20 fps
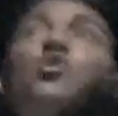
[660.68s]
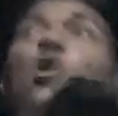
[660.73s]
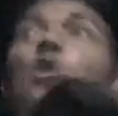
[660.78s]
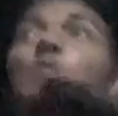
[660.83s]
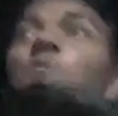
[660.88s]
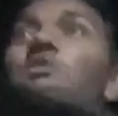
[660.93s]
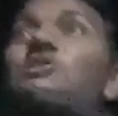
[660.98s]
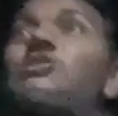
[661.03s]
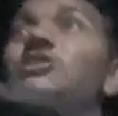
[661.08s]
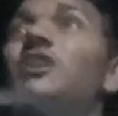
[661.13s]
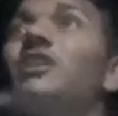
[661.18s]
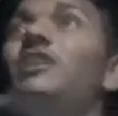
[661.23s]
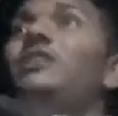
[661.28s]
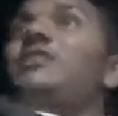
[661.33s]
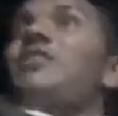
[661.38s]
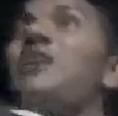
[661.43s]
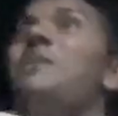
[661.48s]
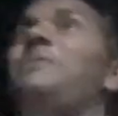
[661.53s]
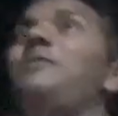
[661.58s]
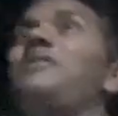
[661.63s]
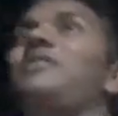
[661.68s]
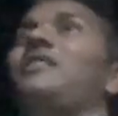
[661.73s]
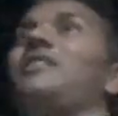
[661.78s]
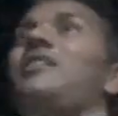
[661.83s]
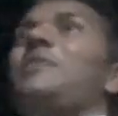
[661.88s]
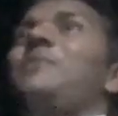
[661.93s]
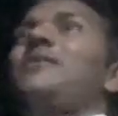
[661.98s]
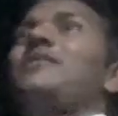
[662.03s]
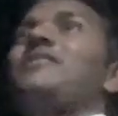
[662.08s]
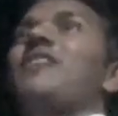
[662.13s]
चौबीस घंटा में
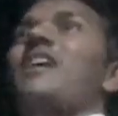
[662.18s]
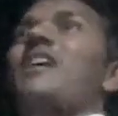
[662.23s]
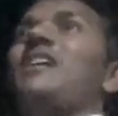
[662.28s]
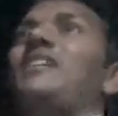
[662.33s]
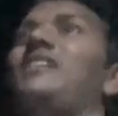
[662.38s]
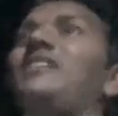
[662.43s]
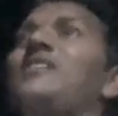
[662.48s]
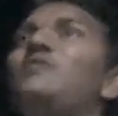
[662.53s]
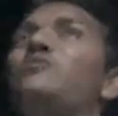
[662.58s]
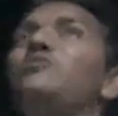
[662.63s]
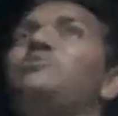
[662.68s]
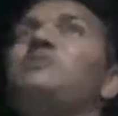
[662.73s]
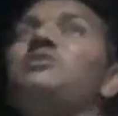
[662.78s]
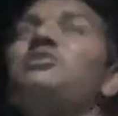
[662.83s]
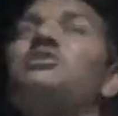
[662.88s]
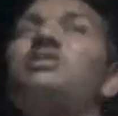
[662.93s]
हमें क्या करना उसमें